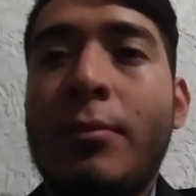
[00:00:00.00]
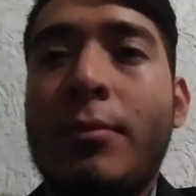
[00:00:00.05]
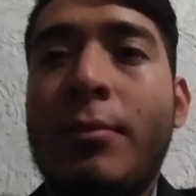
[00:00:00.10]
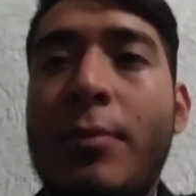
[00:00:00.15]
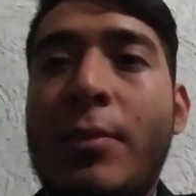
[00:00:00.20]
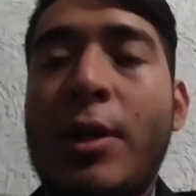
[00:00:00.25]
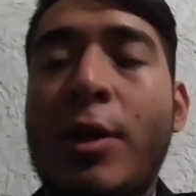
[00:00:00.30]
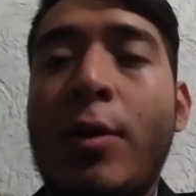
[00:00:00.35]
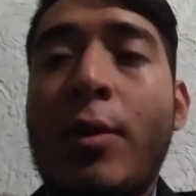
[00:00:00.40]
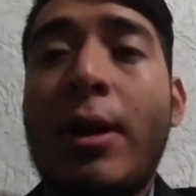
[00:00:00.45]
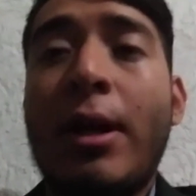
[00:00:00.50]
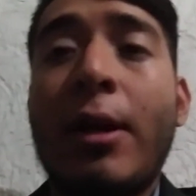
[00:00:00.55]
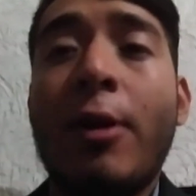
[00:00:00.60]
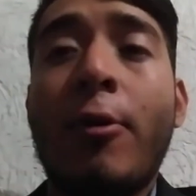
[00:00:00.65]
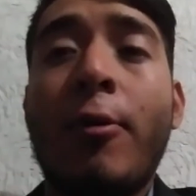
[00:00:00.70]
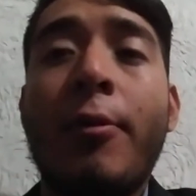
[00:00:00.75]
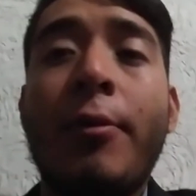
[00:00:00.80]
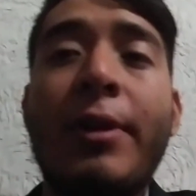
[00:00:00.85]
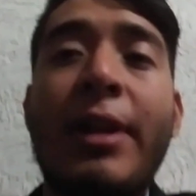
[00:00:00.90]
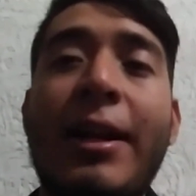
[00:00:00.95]
A lo
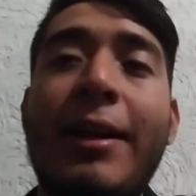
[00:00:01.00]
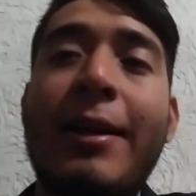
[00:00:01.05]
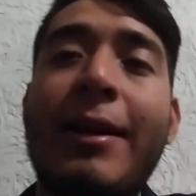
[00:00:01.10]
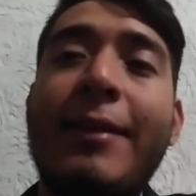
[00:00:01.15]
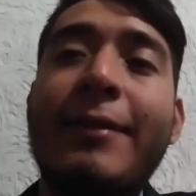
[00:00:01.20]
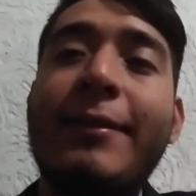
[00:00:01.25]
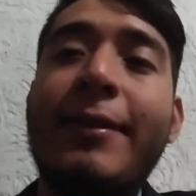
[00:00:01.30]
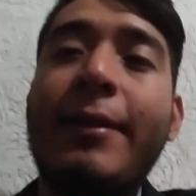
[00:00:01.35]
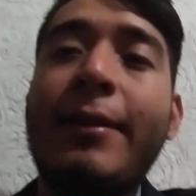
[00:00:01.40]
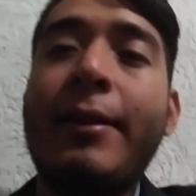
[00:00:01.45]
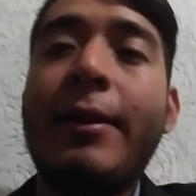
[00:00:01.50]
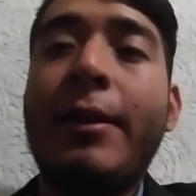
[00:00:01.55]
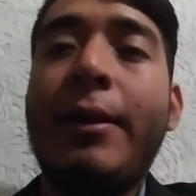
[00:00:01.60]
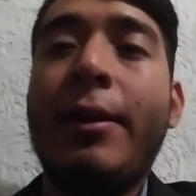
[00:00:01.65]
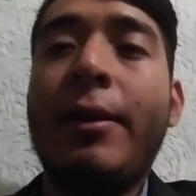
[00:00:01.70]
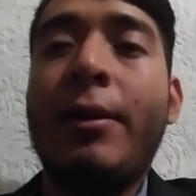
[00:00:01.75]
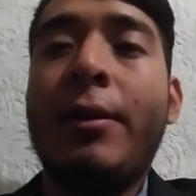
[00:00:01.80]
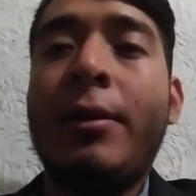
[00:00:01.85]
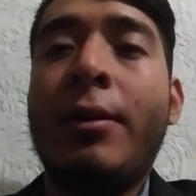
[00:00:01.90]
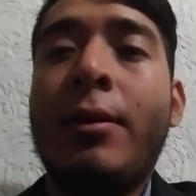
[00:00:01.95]
largo de la clase
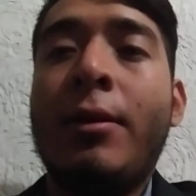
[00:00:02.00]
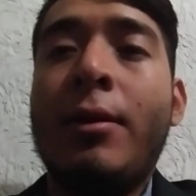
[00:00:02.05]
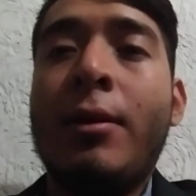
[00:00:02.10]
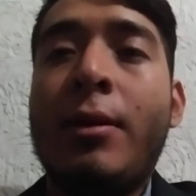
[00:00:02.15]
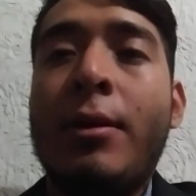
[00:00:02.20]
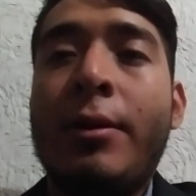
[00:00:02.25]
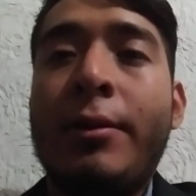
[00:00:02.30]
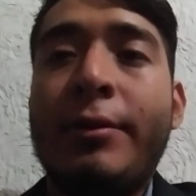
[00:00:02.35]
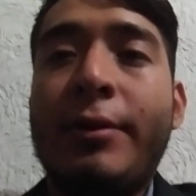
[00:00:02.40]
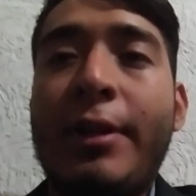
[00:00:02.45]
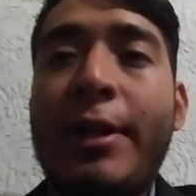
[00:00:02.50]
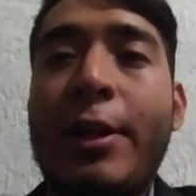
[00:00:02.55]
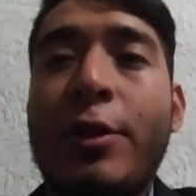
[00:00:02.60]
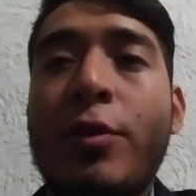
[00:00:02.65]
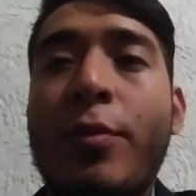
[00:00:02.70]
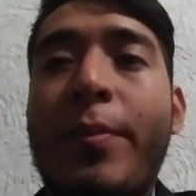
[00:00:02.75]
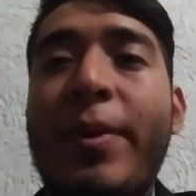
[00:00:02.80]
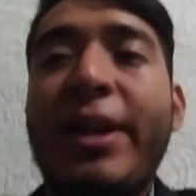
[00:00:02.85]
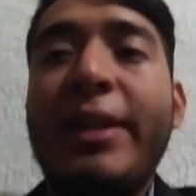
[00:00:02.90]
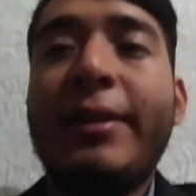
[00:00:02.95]
de
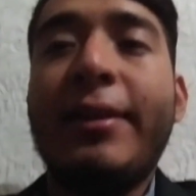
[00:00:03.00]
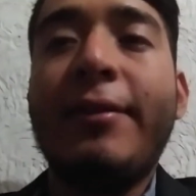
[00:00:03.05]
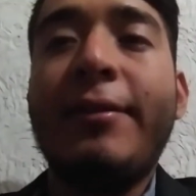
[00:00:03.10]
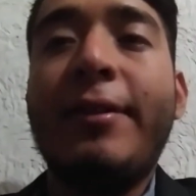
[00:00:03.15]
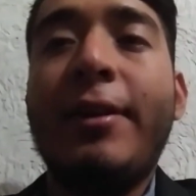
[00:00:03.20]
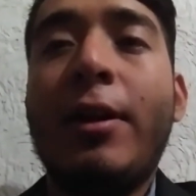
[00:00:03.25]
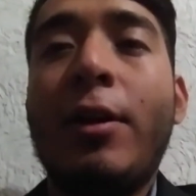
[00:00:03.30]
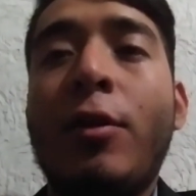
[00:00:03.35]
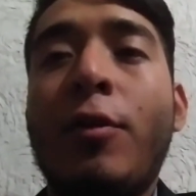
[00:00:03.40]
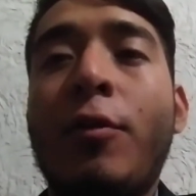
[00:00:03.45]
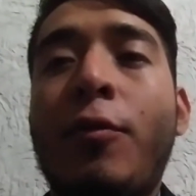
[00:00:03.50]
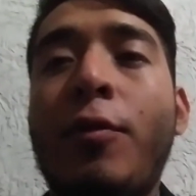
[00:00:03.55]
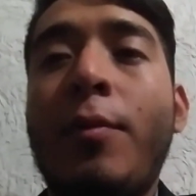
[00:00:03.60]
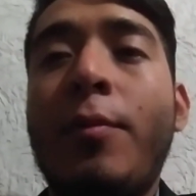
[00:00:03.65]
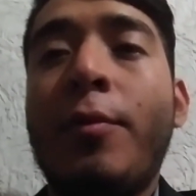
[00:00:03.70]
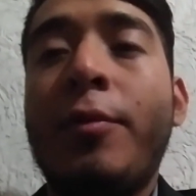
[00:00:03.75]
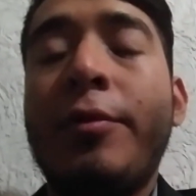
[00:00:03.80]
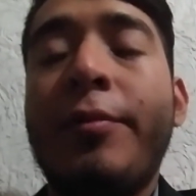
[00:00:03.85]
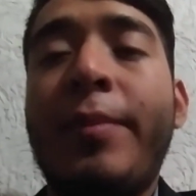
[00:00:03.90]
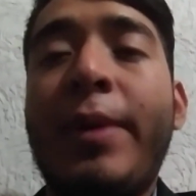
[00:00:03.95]
Derecho Penitenciario
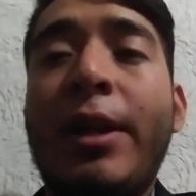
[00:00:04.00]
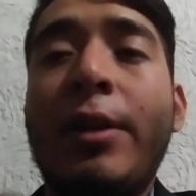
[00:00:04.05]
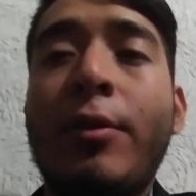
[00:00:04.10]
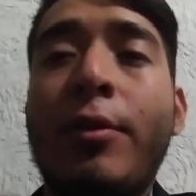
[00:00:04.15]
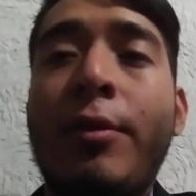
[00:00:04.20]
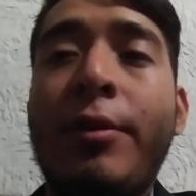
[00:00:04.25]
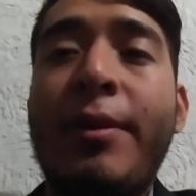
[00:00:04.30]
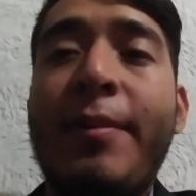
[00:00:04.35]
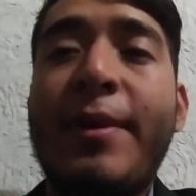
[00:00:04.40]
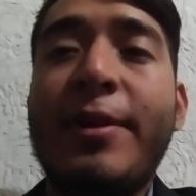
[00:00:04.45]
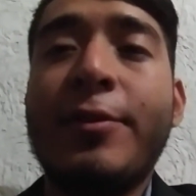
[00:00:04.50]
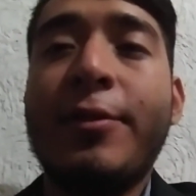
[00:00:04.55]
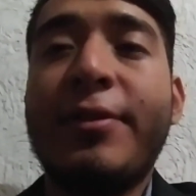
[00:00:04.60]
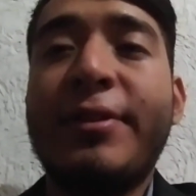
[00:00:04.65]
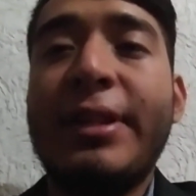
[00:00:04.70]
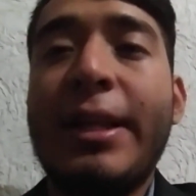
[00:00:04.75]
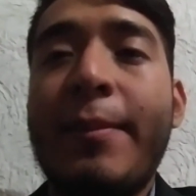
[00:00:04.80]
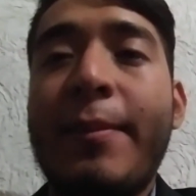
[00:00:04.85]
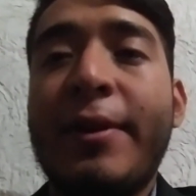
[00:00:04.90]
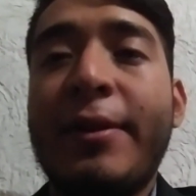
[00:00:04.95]
fuimos viendo diversos
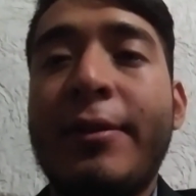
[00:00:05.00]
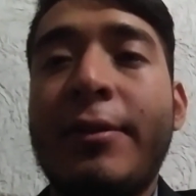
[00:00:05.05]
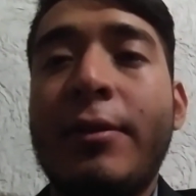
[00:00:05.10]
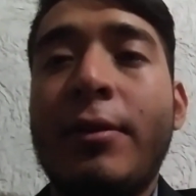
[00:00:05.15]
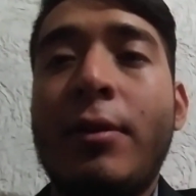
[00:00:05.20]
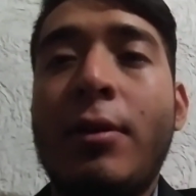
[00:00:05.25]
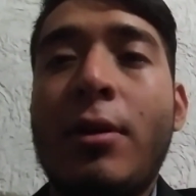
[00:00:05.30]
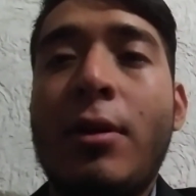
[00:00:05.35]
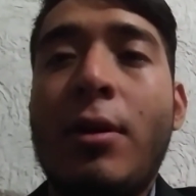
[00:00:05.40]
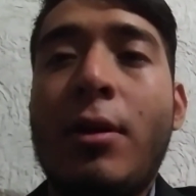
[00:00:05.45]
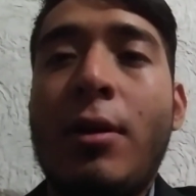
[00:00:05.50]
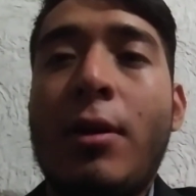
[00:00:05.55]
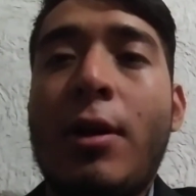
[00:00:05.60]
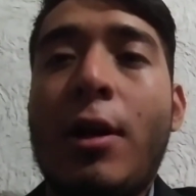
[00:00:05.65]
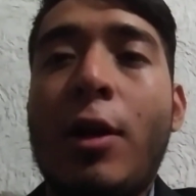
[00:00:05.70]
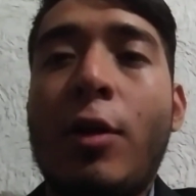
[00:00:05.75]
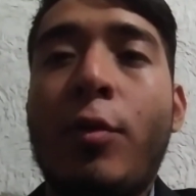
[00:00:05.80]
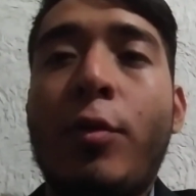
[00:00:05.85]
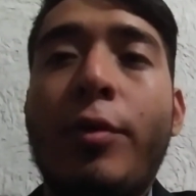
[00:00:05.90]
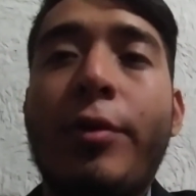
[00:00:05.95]
temas.
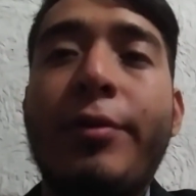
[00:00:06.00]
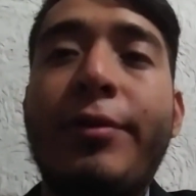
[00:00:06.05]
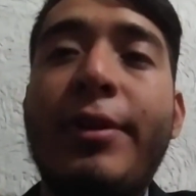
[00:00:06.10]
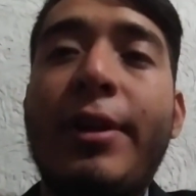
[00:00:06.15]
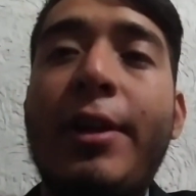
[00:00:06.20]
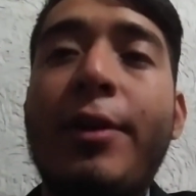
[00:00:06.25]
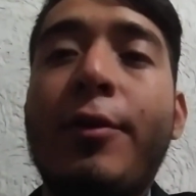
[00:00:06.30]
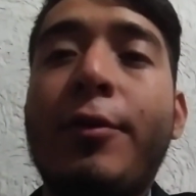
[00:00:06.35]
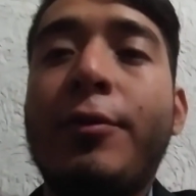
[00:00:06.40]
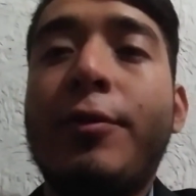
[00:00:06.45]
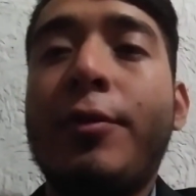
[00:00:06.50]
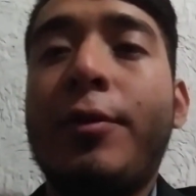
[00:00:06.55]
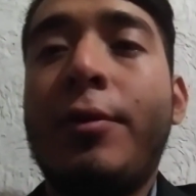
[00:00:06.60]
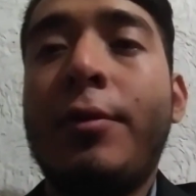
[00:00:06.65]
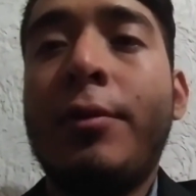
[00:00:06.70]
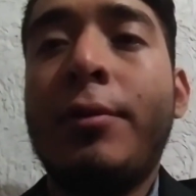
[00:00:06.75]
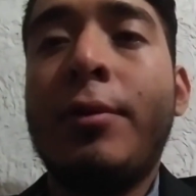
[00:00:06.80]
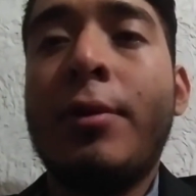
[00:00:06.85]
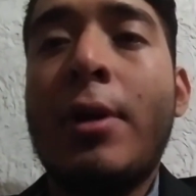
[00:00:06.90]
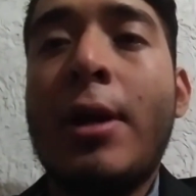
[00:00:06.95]
Algunos de ellos
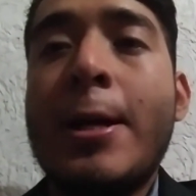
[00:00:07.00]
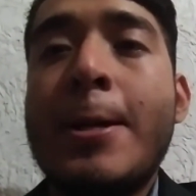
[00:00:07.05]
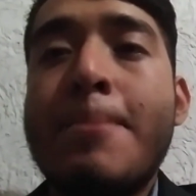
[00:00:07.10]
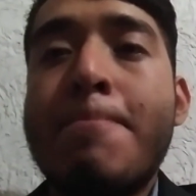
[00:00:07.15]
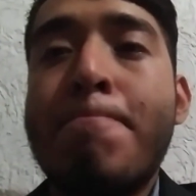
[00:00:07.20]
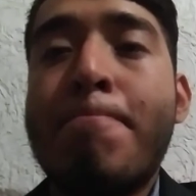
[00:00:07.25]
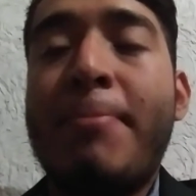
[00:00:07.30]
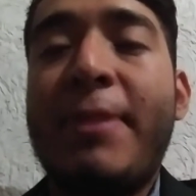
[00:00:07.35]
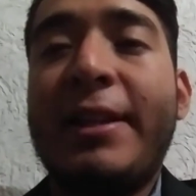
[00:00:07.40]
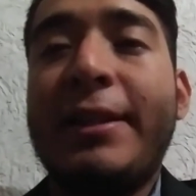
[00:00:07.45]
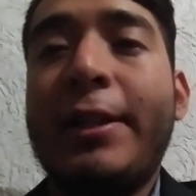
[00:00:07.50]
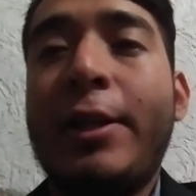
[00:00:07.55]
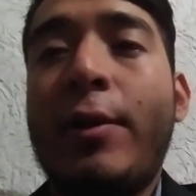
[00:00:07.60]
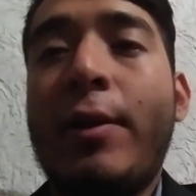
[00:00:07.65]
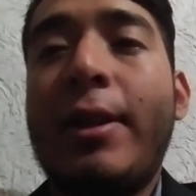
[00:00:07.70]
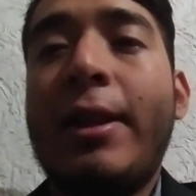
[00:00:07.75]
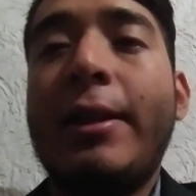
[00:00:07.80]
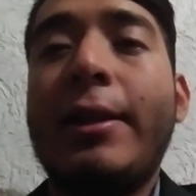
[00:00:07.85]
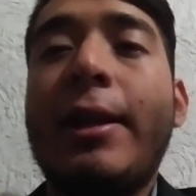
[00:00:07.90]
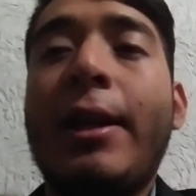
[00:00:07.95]
son la teoría
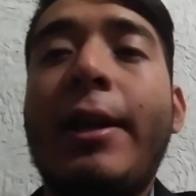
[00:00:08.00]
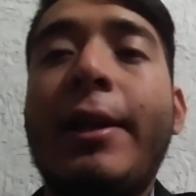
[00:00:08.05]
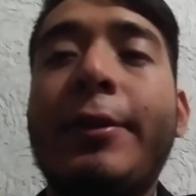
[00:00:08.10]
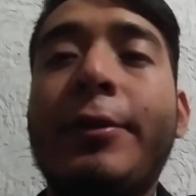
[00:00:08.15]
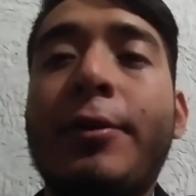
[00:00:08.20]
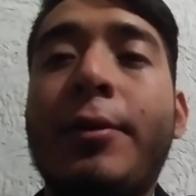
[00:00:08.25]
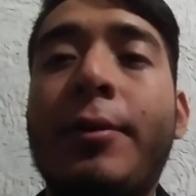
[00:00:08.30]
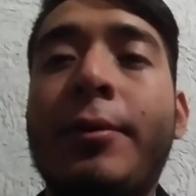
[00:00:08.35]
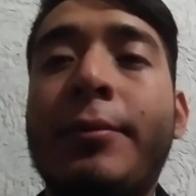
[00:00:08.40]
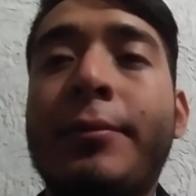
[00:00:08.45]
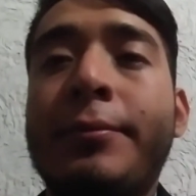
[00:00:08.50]
del delito.